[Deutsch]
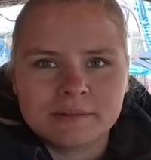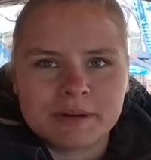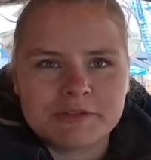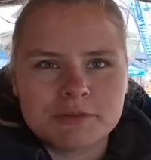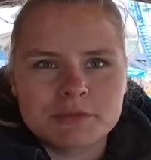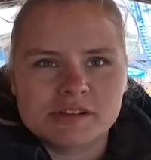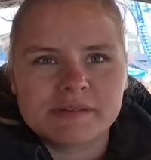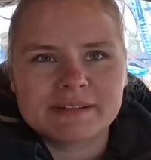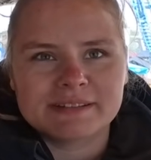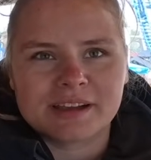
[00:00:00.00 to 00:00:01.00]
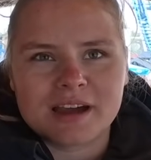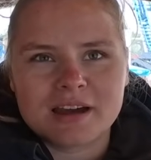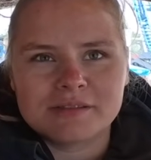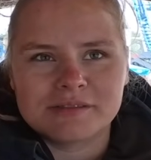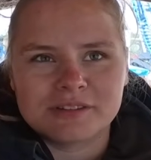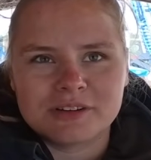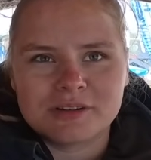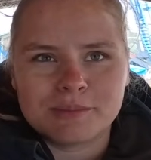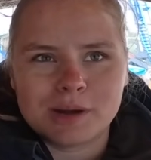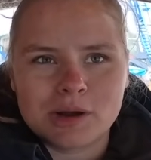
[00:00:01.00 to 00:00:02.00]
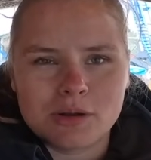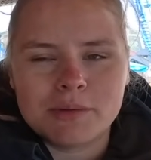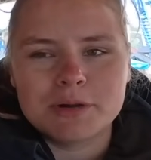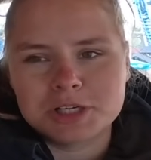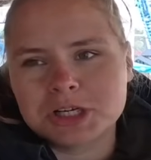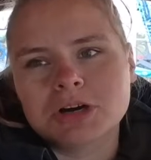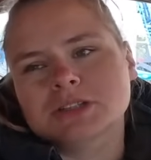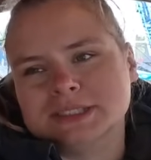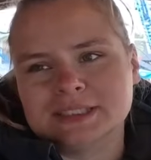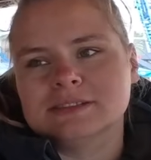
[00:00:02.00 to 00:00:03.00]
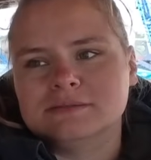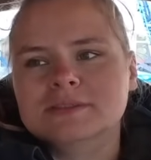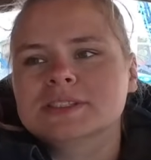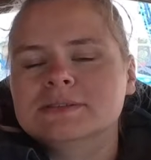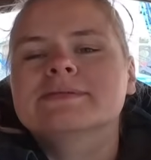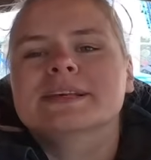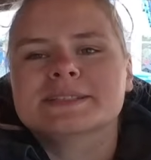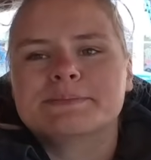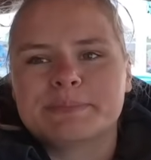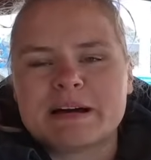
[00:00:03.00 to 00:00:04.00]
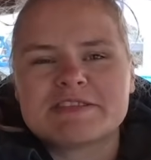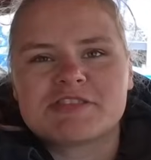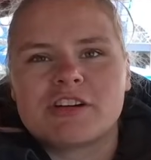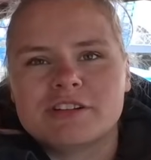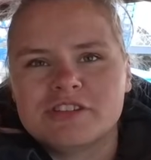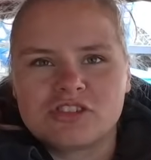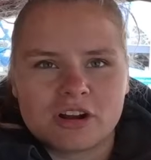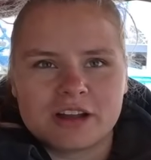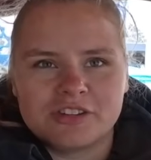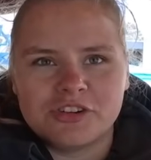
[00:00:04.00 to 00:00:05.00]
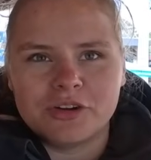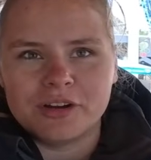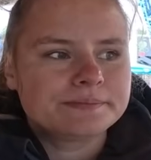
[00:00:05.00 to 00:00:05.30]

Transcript: Bei 25 Grad und Sonne und blauem Himmel, doch, das, das passt schon, ist schon ganz schön.